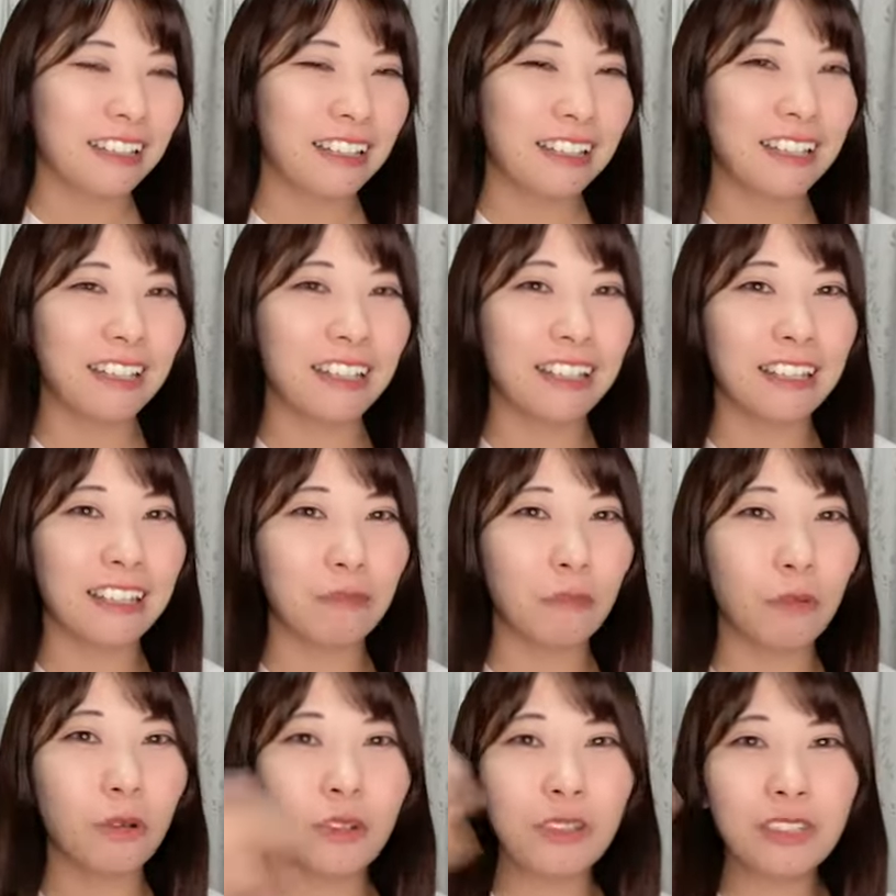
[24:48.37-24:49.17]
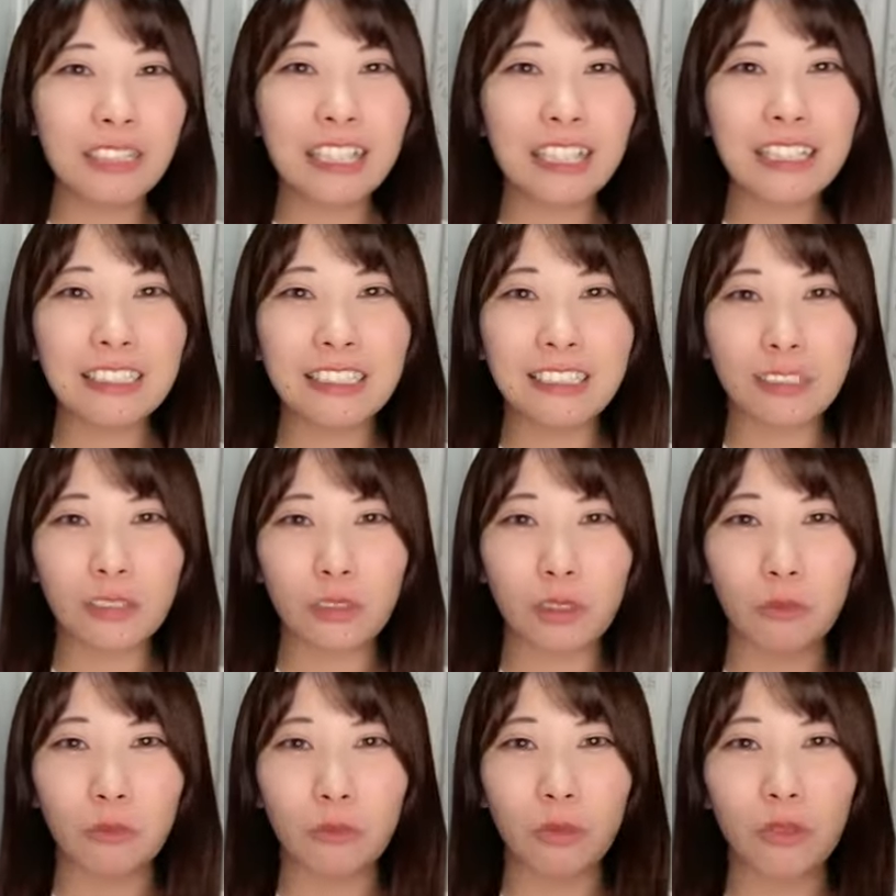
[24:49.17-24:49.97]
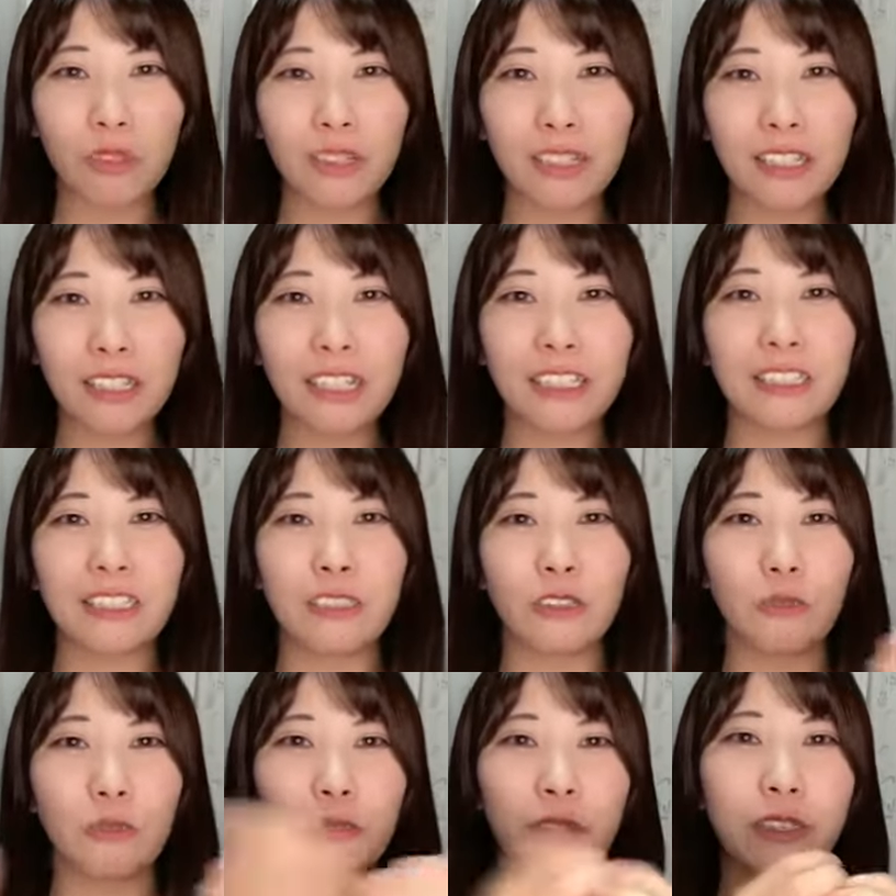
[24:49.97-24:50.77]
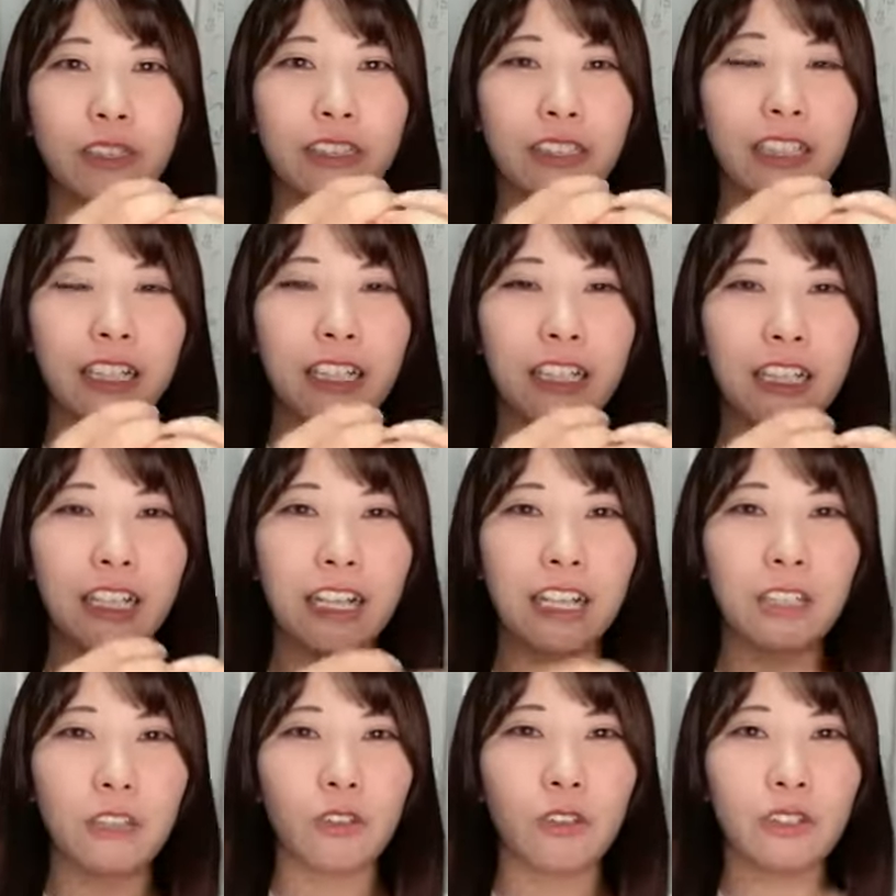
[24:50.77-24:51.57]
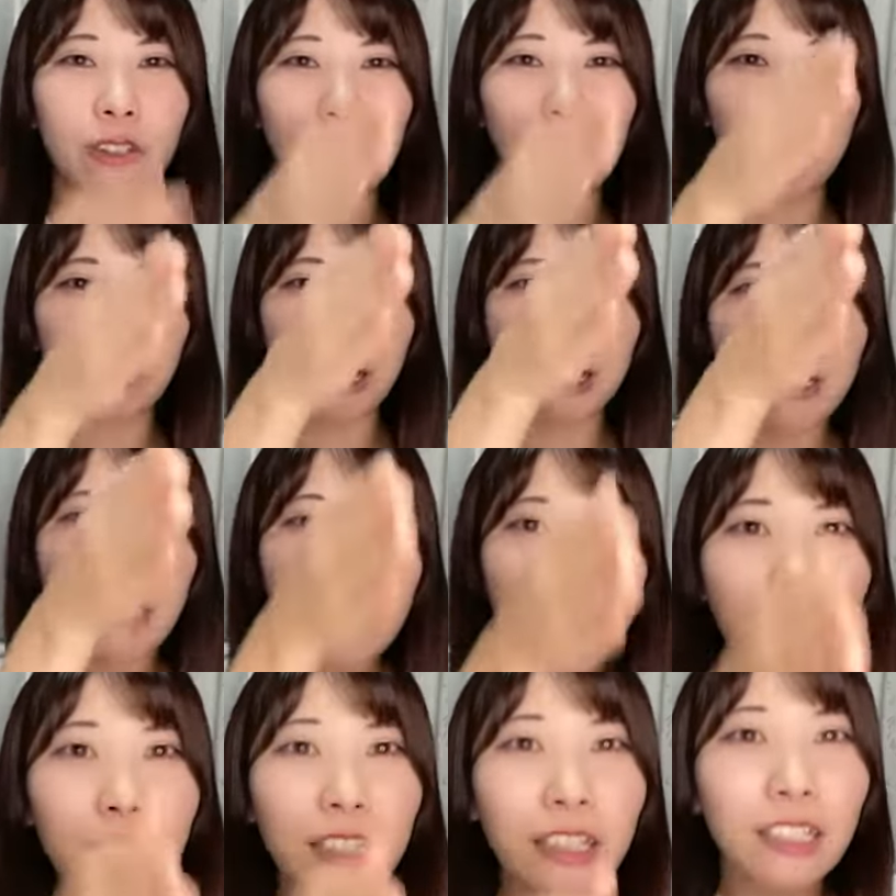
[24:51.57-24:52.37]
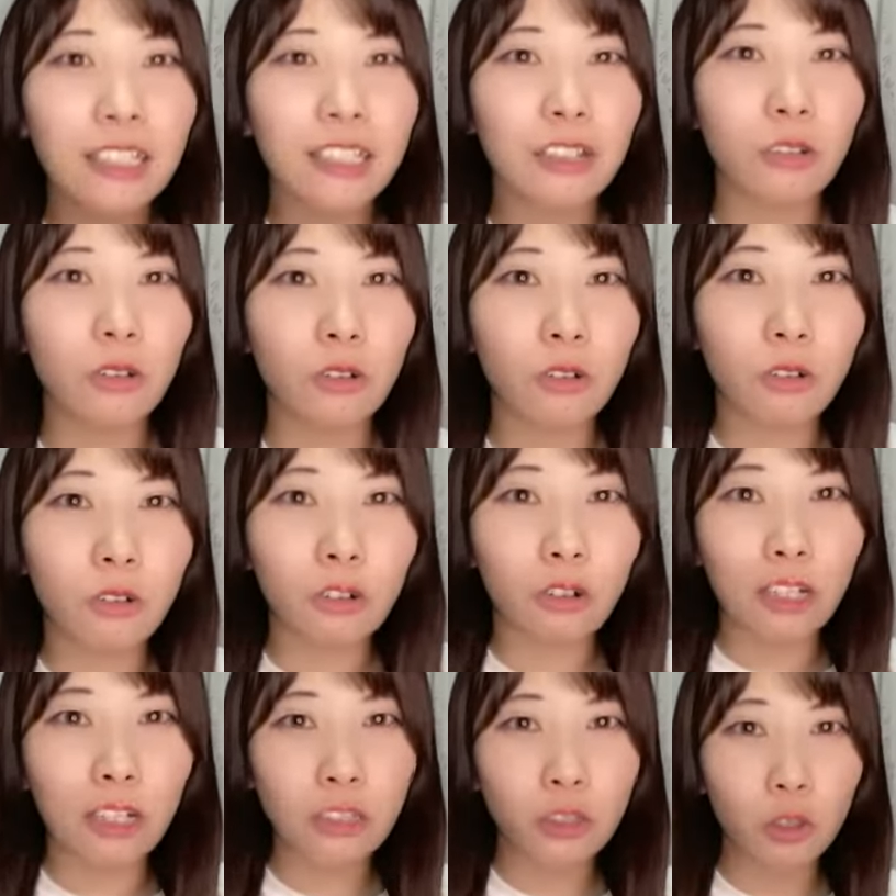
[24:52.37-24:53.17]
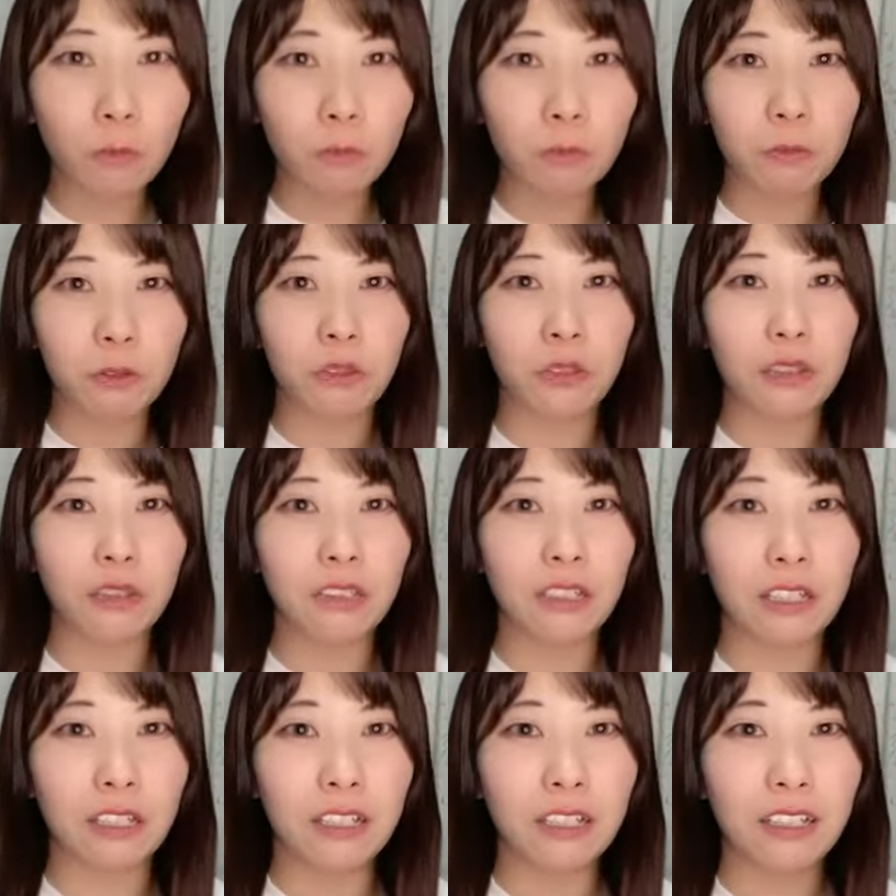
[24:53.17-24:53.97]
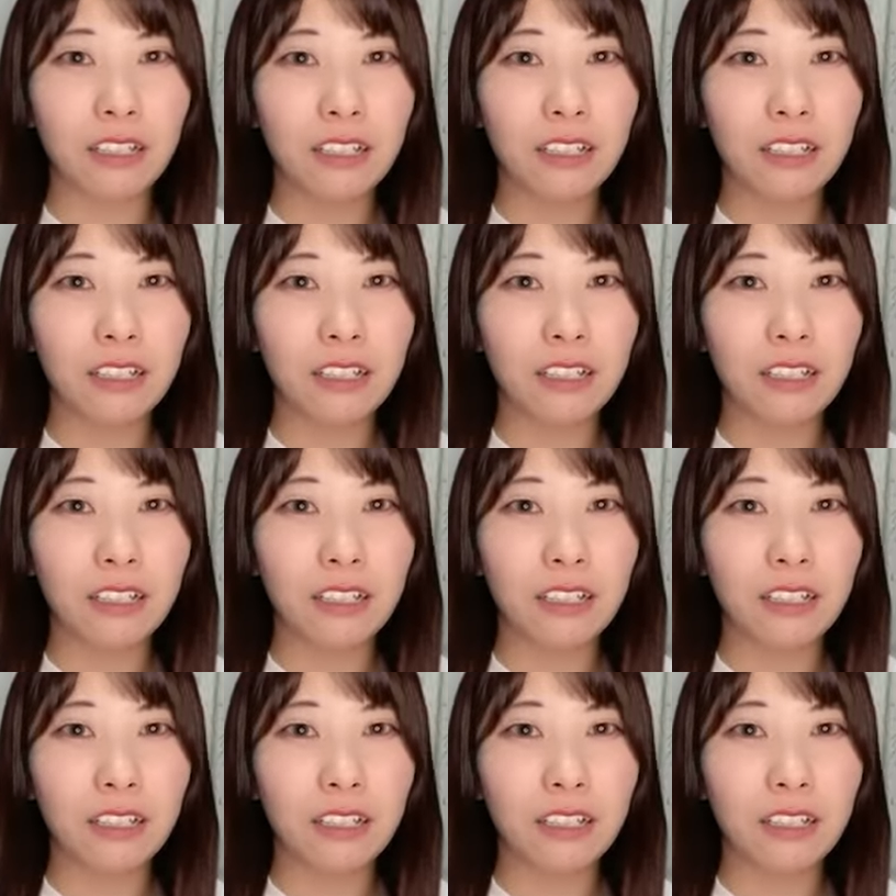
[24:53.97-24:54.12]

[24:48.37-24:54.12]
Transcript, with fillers: えー、問題児と問題児のぶつかり合いの真ん中にこうあストップって